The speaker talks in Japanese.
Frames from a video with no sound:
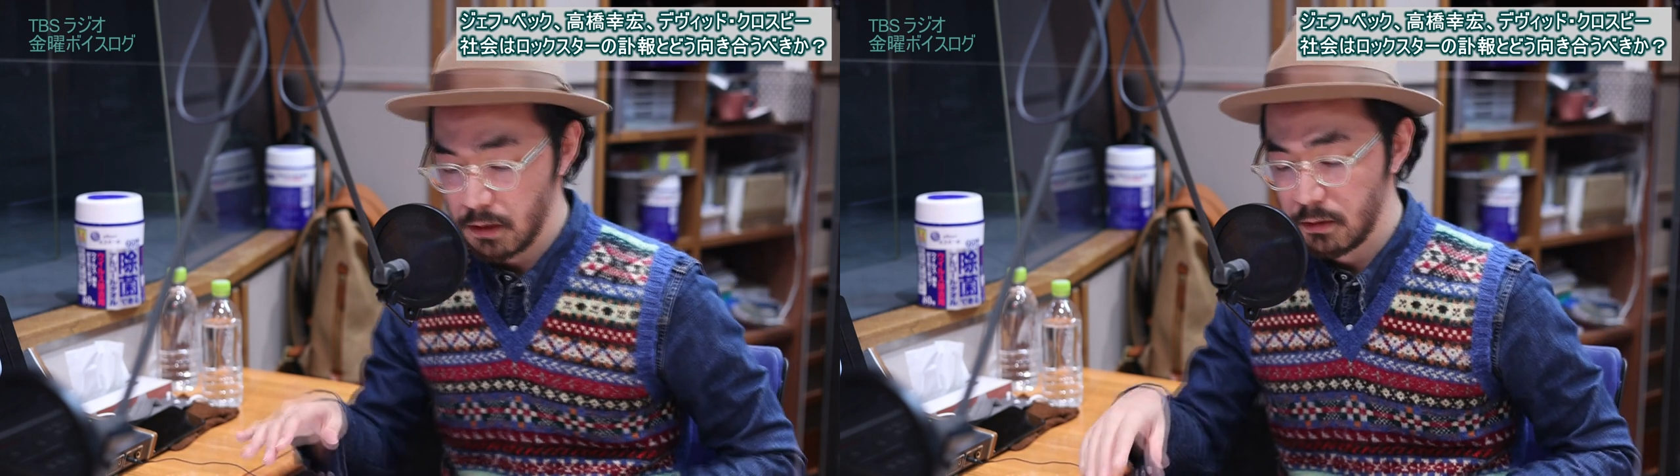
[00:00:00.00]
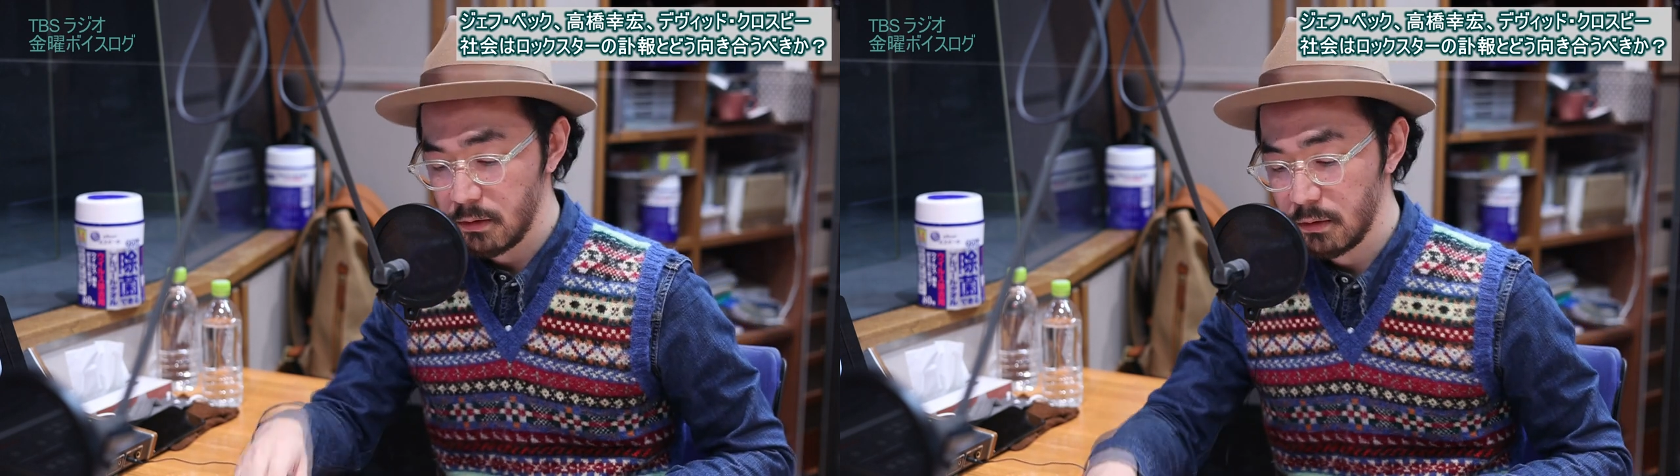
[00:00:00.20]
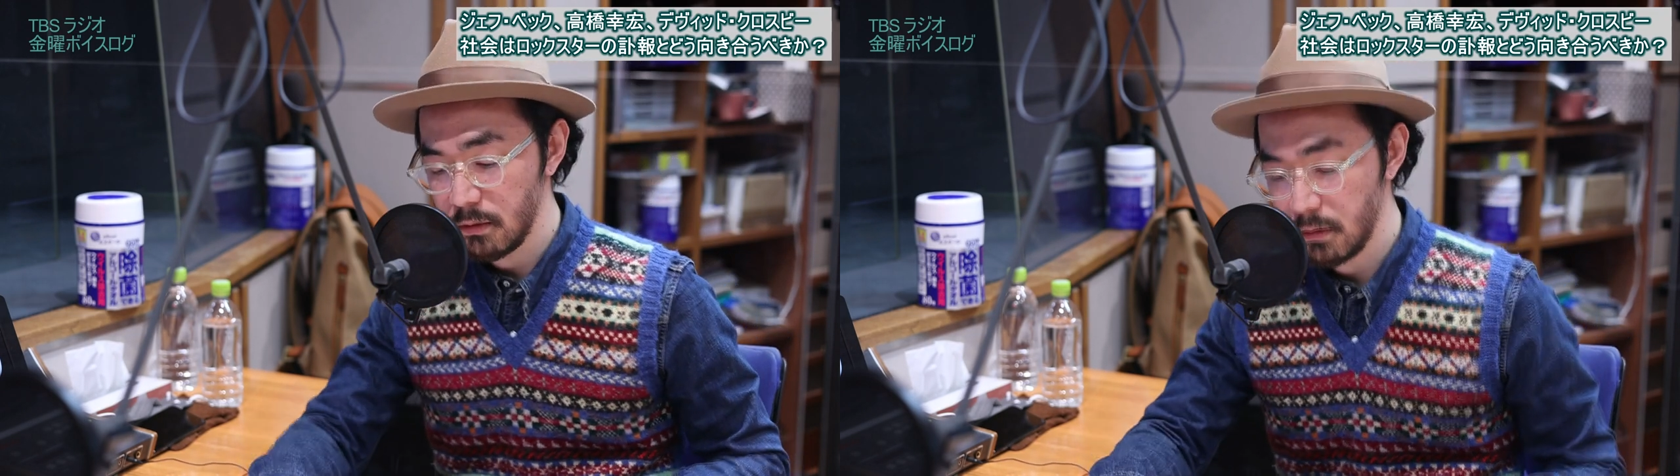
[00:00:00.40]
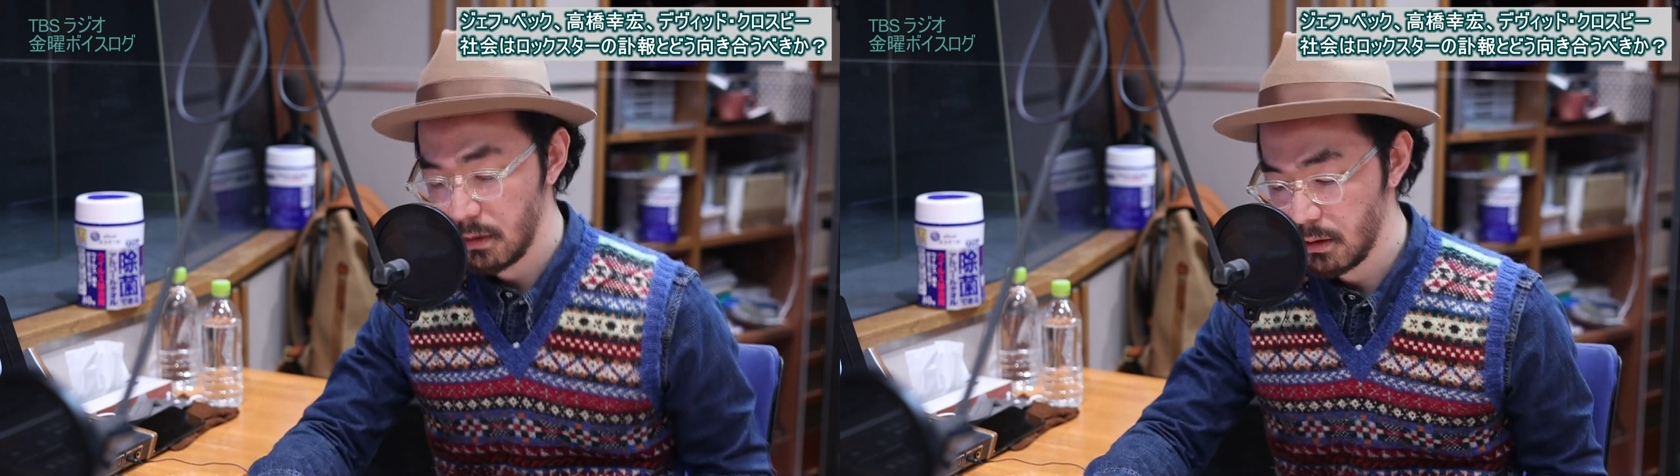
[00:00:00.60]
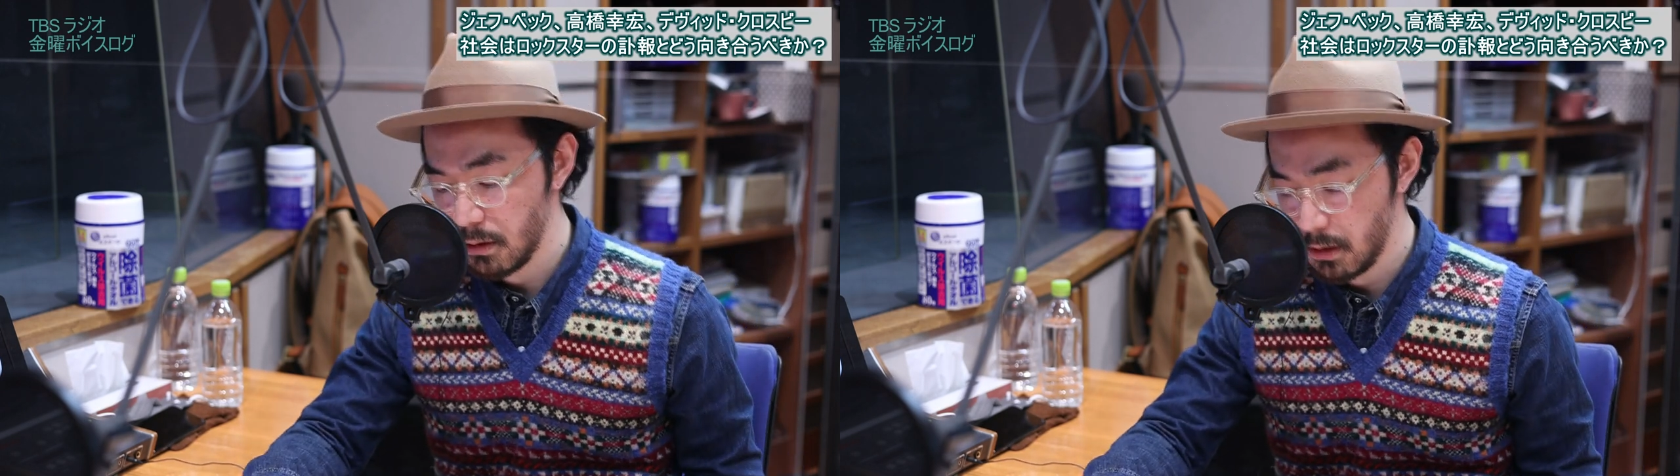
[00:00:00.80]

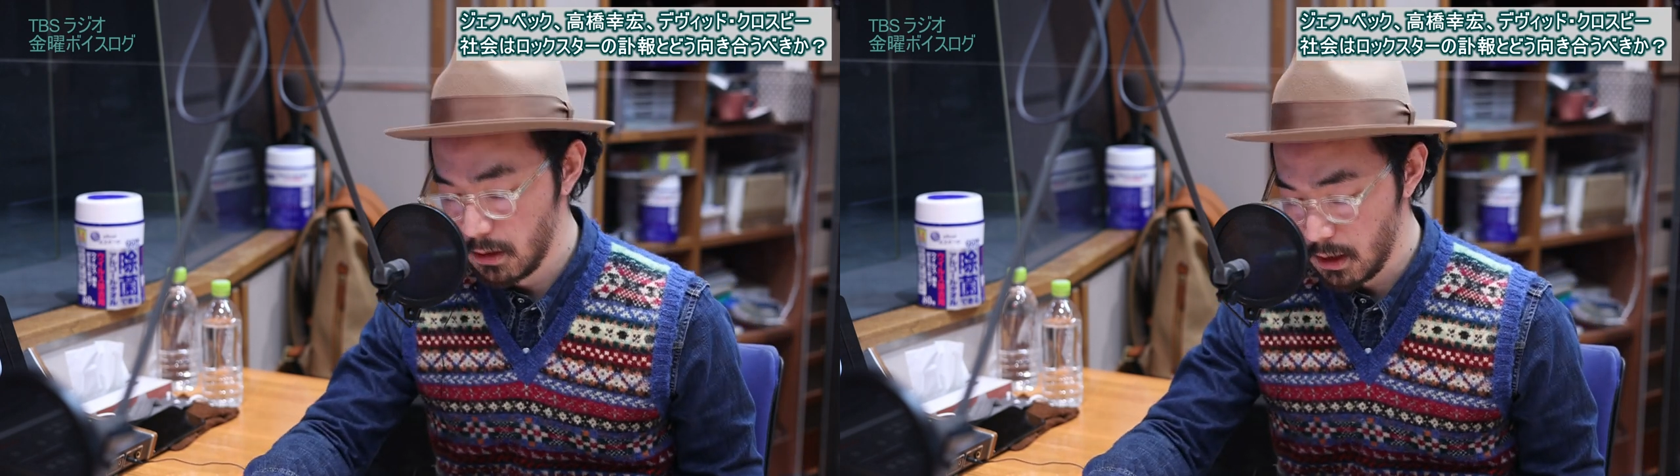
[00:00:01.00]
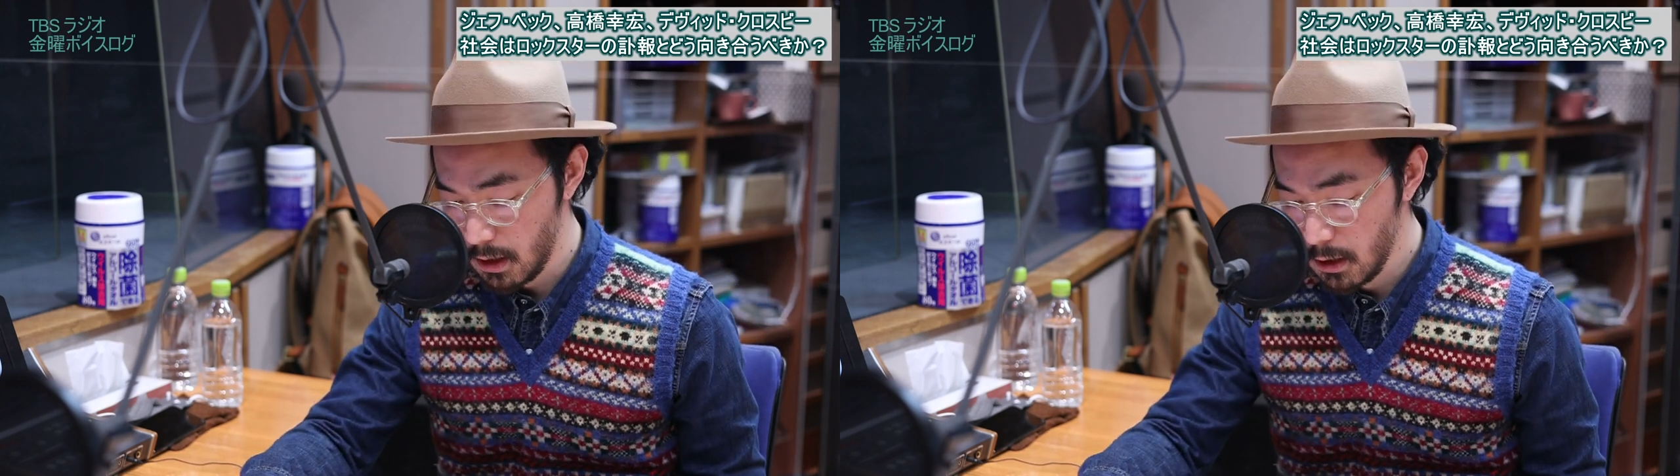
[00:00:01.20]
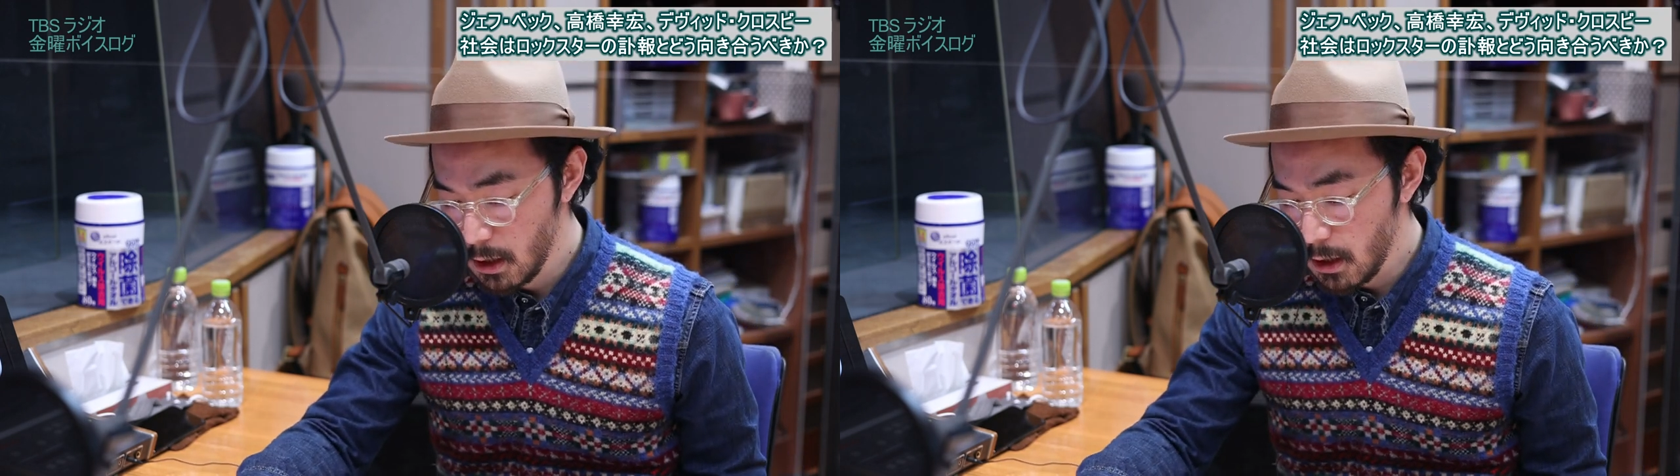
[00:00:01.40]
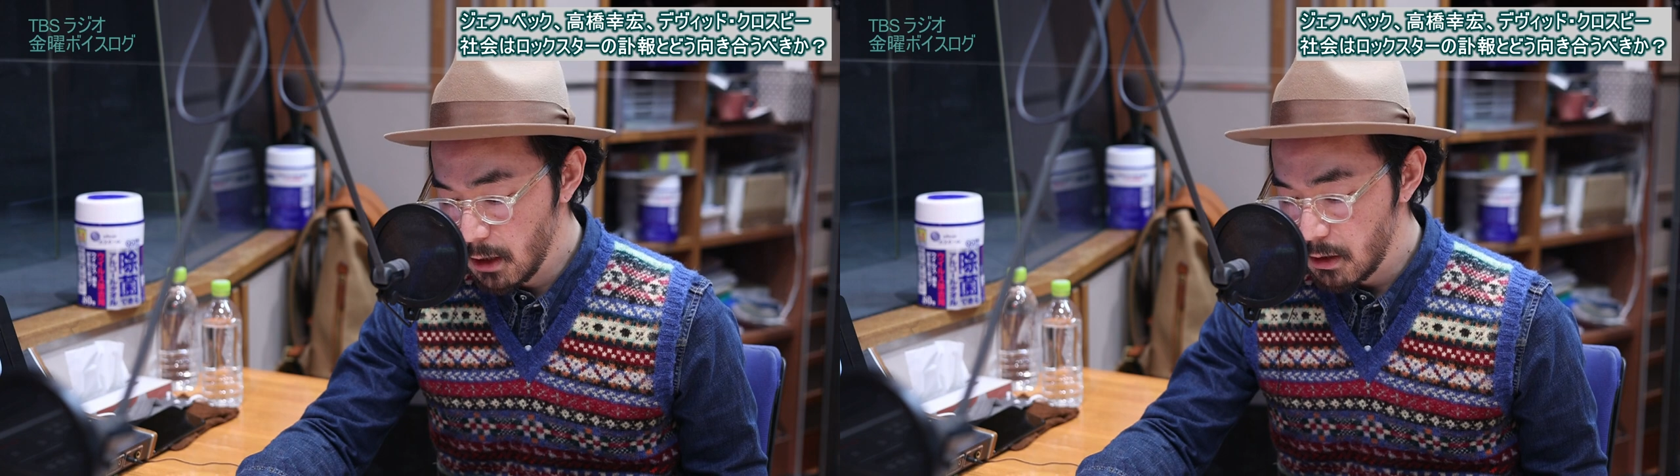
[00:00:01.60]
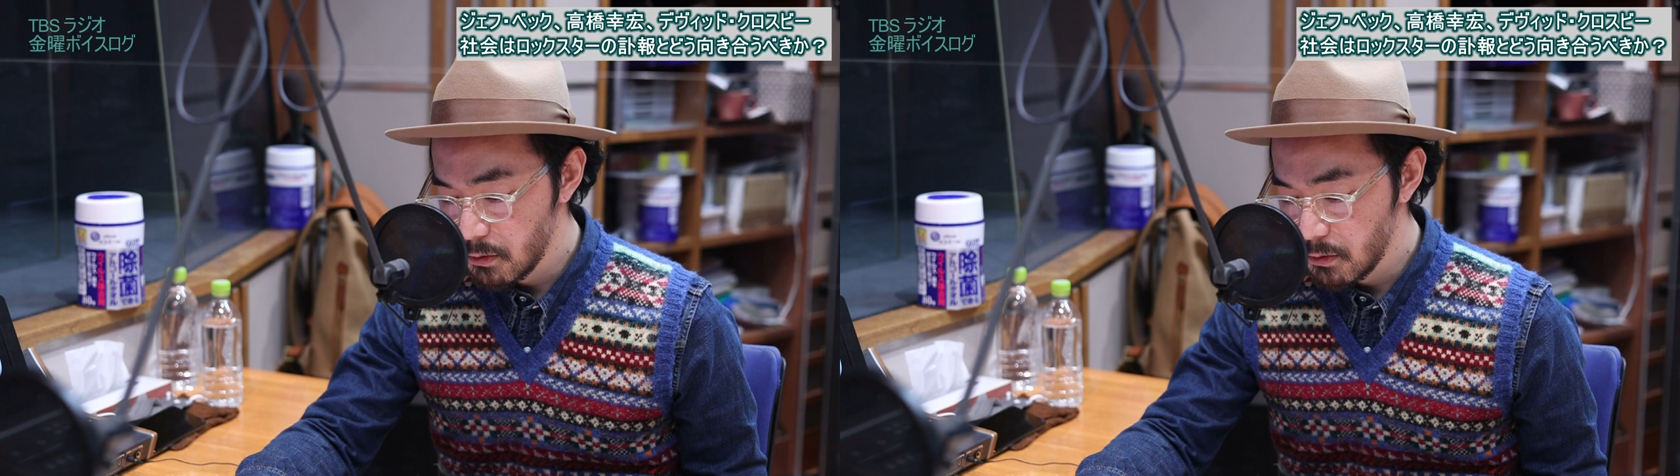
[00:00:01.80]
画、